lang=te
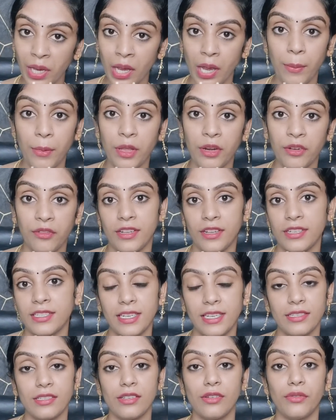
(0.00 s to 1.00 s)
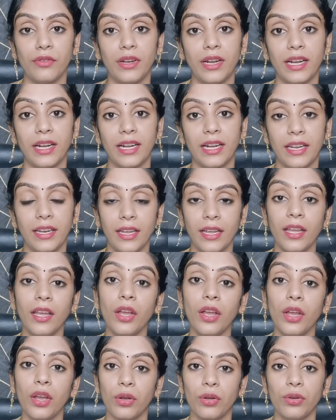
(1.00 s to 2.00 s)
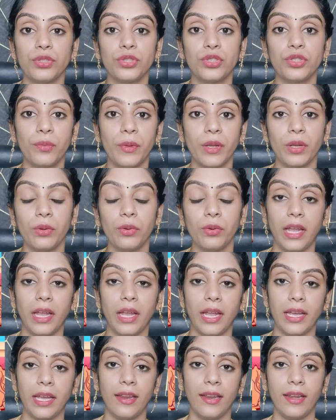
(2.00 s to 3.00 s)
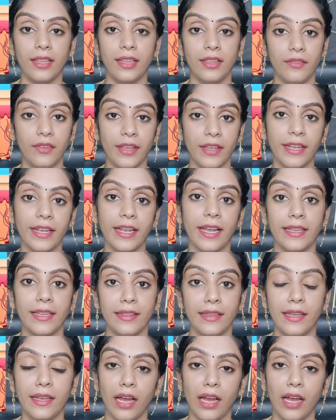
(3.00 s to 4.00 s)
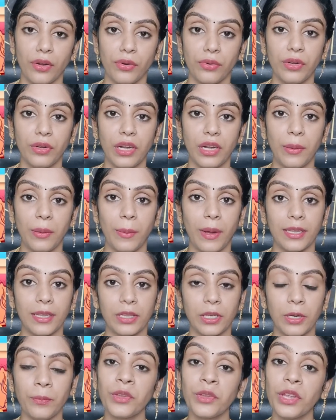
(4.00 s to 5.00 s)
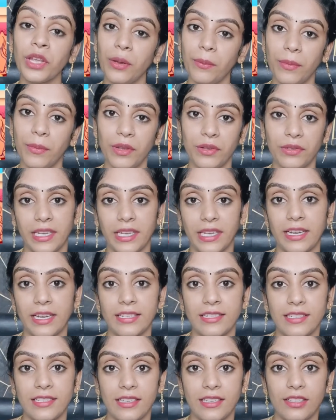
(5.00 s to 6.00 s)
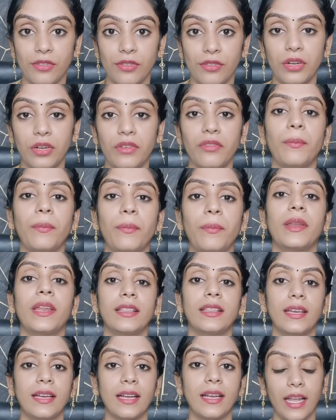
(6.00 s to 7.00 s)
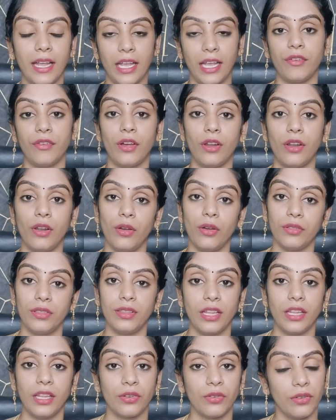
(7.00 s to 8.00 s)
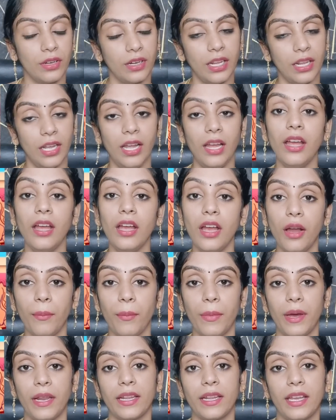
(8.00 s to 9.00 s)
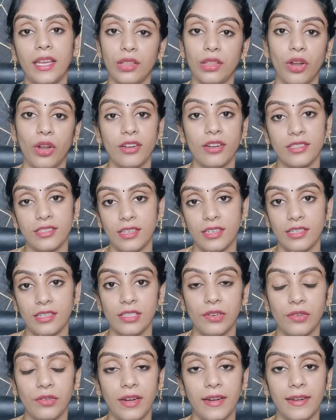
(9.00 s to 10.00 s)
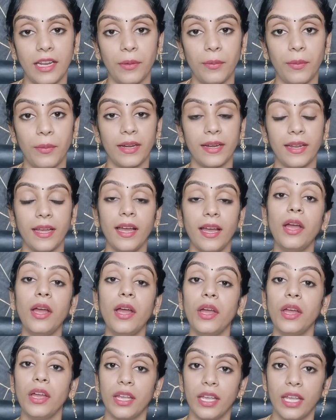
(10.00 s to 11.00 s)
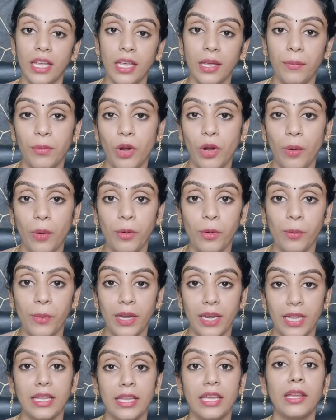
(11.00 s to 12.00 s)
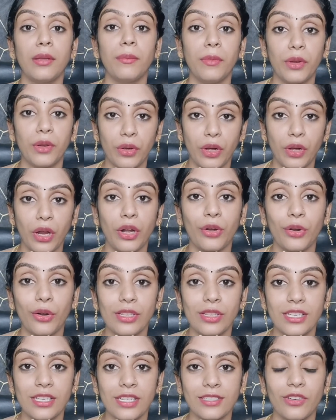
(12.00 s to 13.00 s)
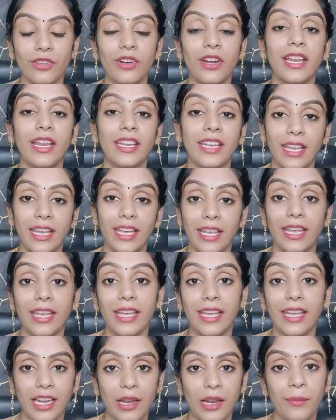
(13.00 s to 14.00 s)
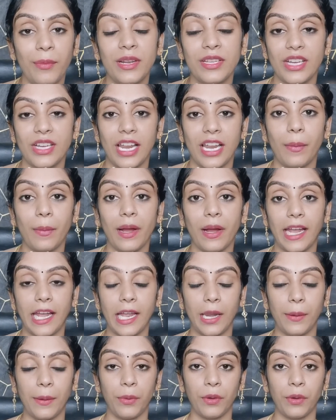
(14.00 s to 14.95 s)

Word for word: మీరు ఫస్ట్ స్టేజ్లో ఉన్నట్లనే కొంచెం మీకు హెయిర్ అనేది వీక్ అయింది అనుకుంటే మాత్రం మీరు సెకండ్ స్టేజ్లో ఉన్నట్టు విపరీతంగా హెయిర్ ఫాల్ అవుతుంది అనుకుంటే మనకి థర్డ్ స్టేజ్లో ఉన్నట్టు అనమాట ఈ ప్రాబ్లం అనేది మీరు కంట్రోల్ చేసుకోవడానికి ఈ రెమెడీ చాలా బాగా హెల్ప్